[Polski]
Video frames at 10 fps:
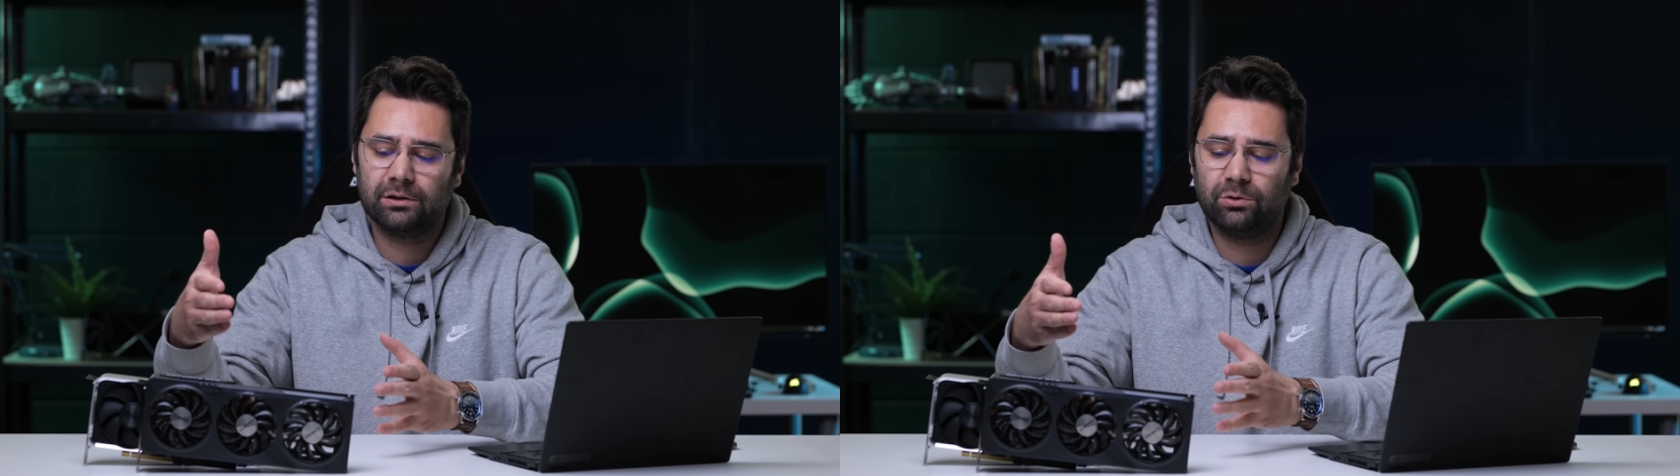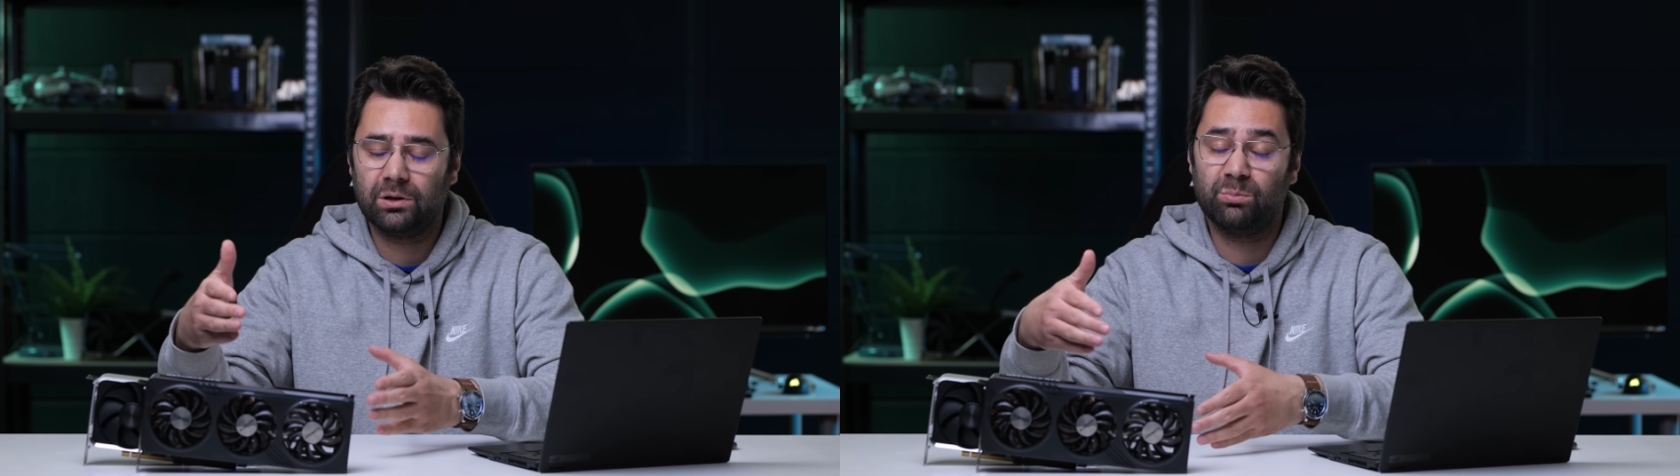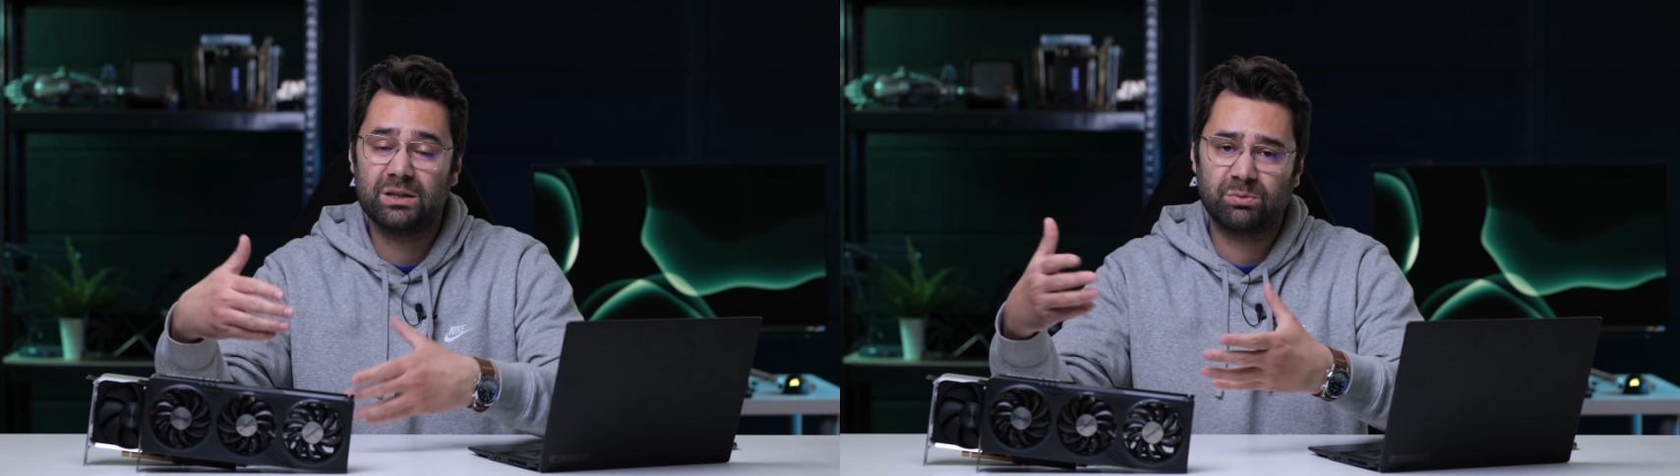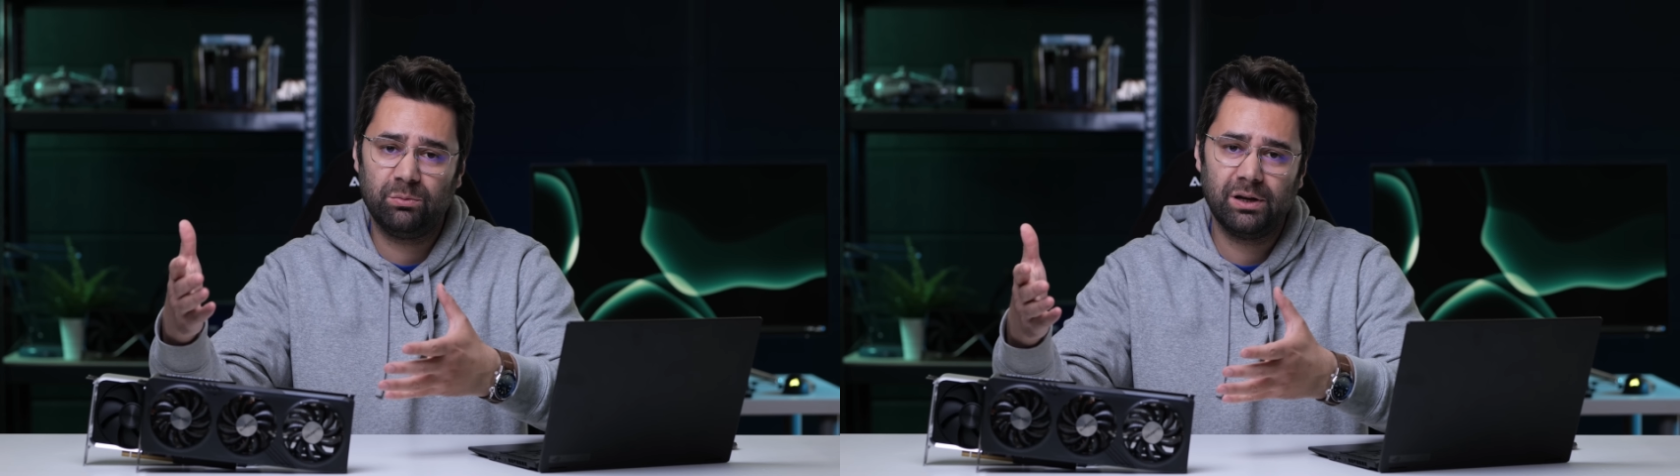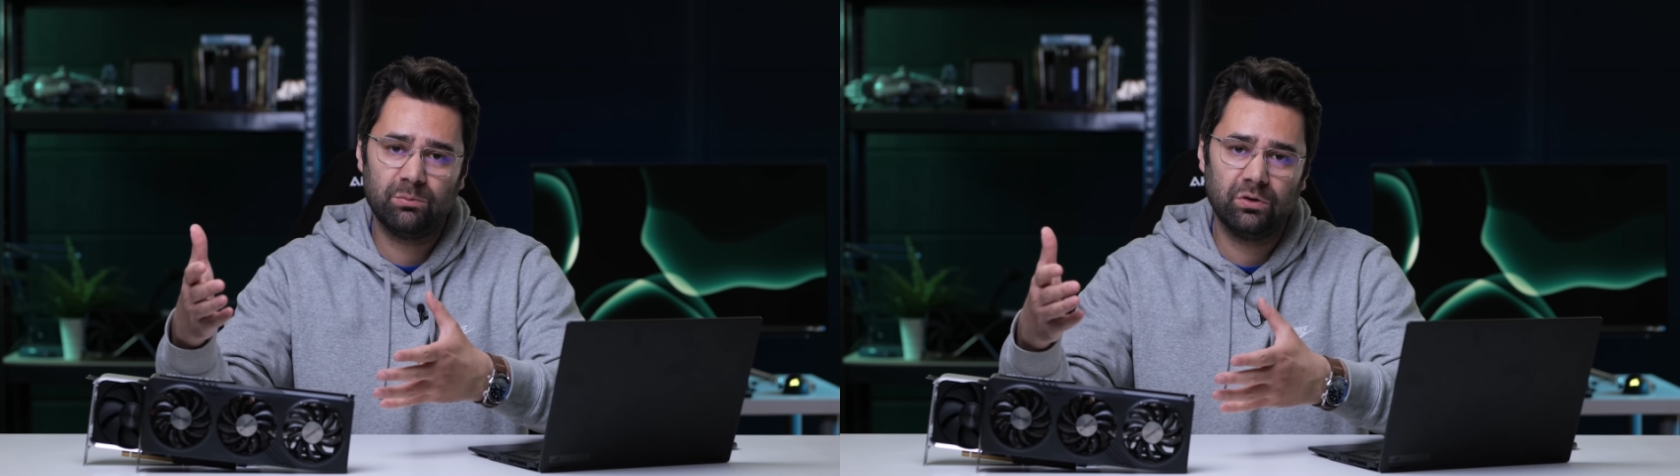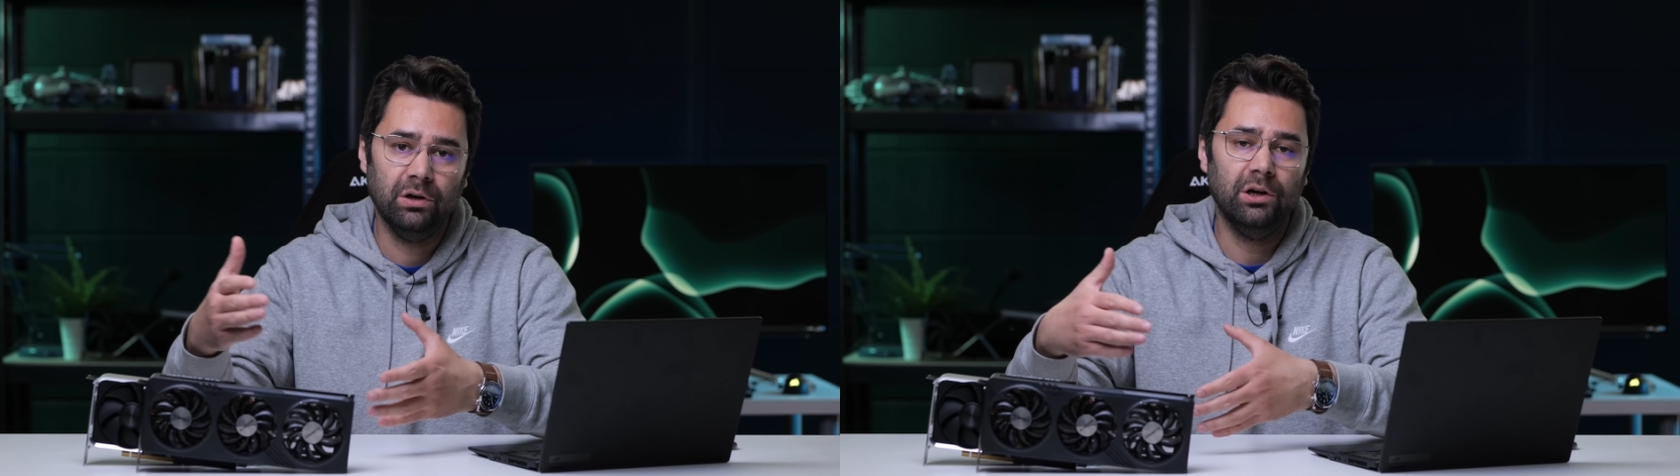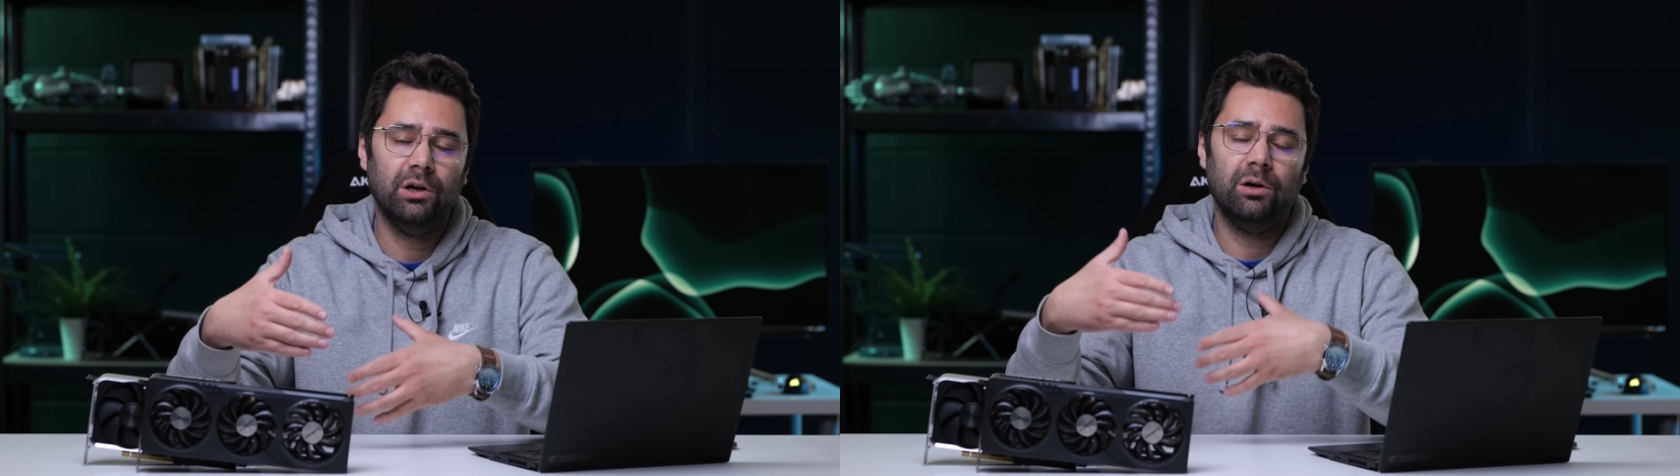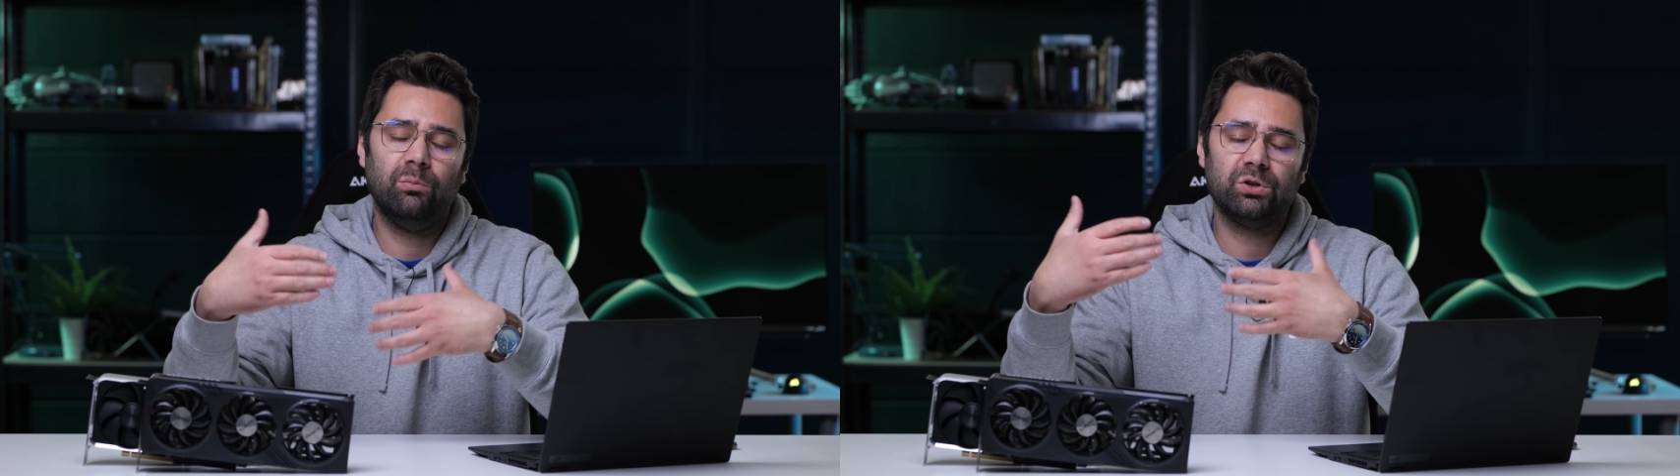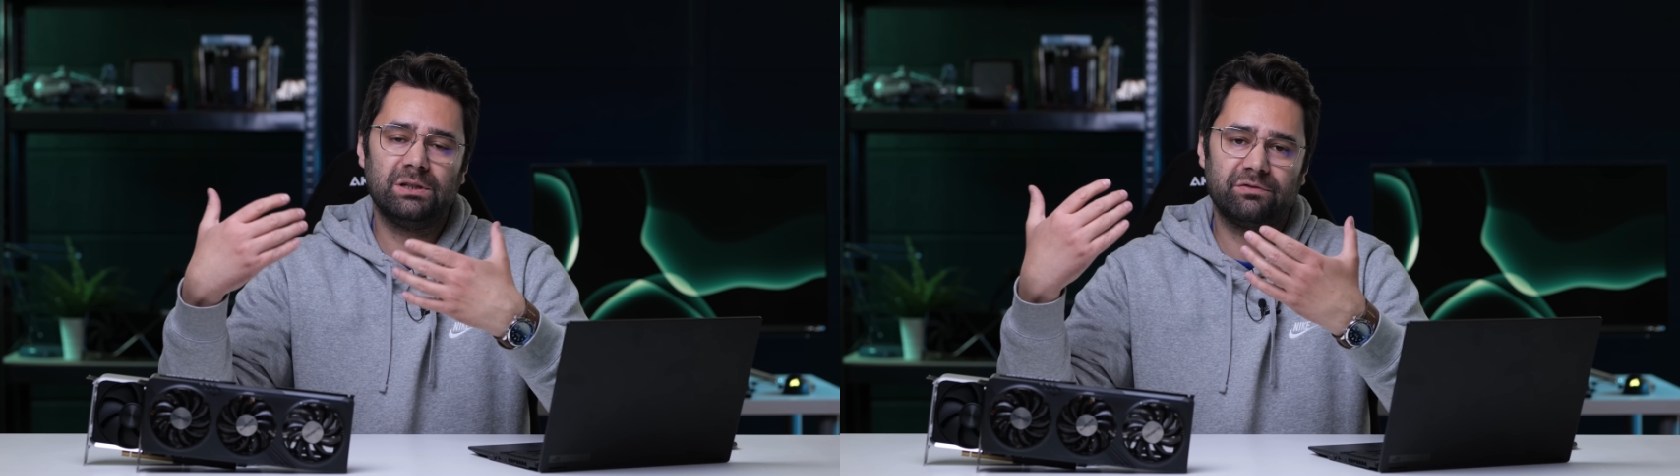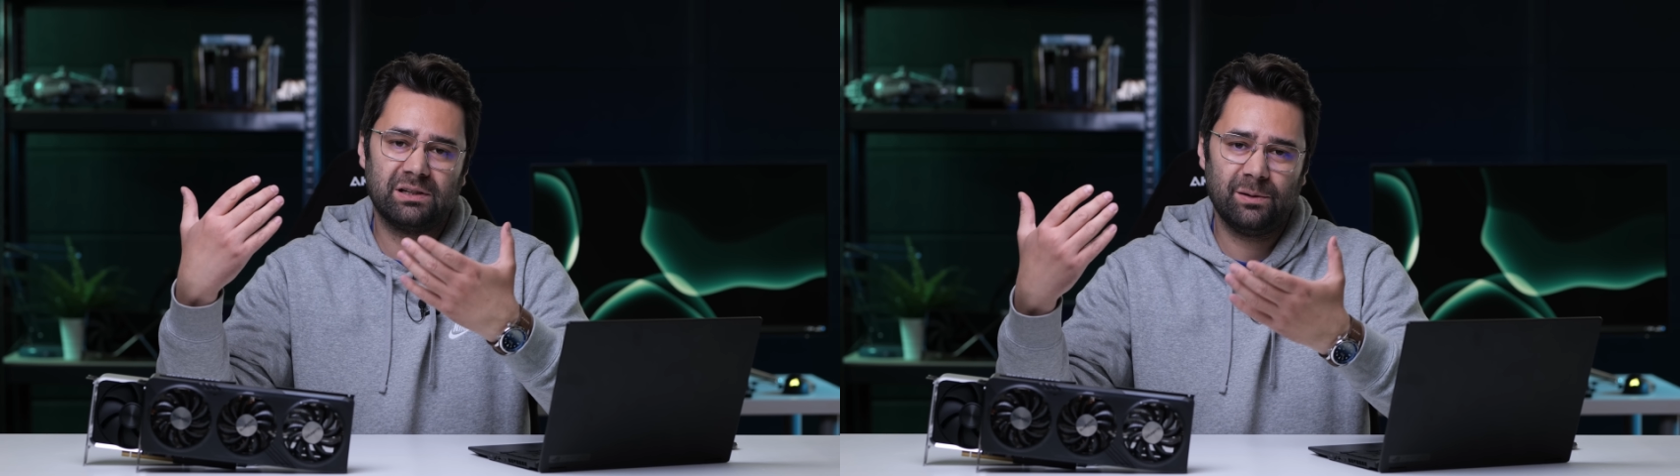który bez problemu
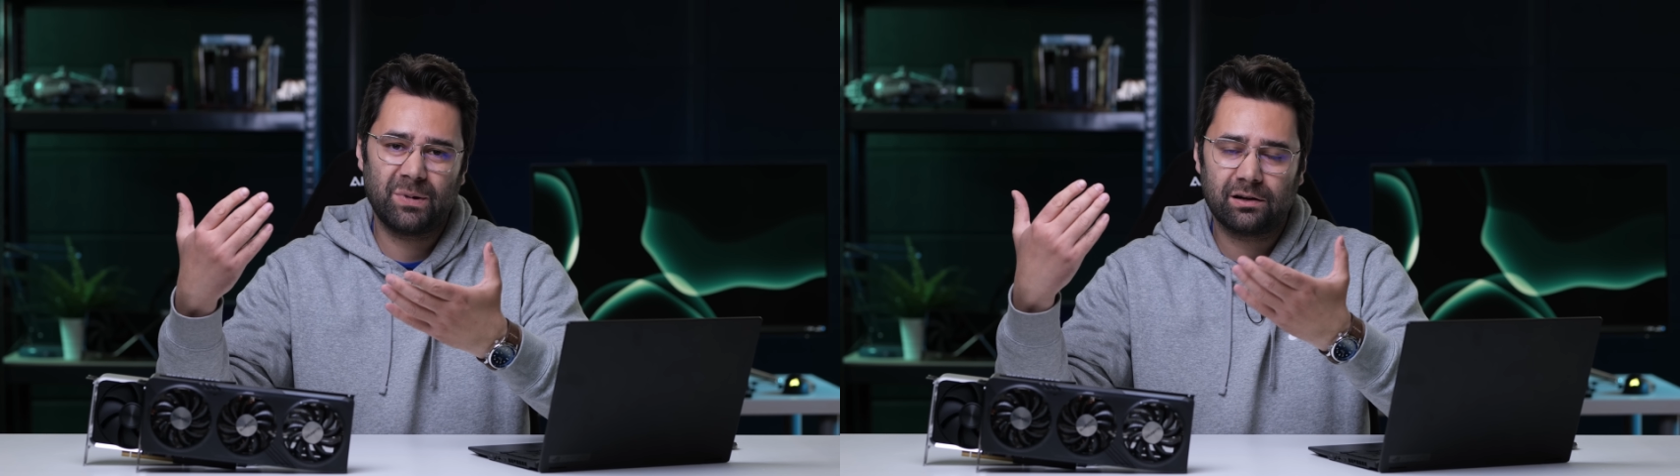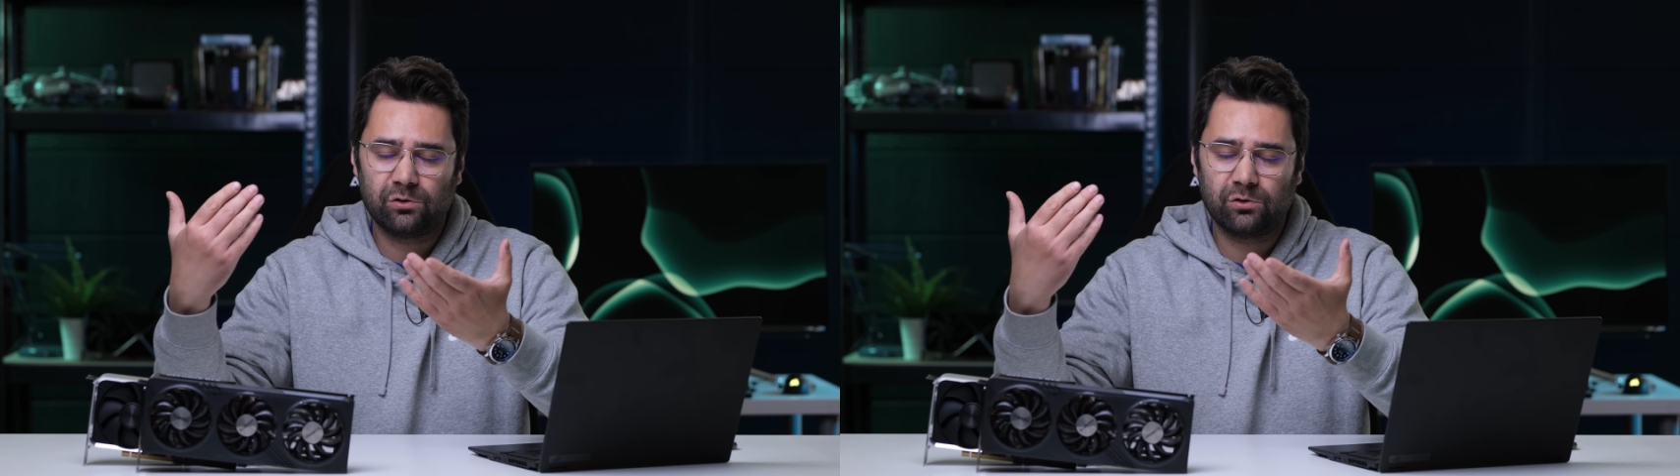można w sklepach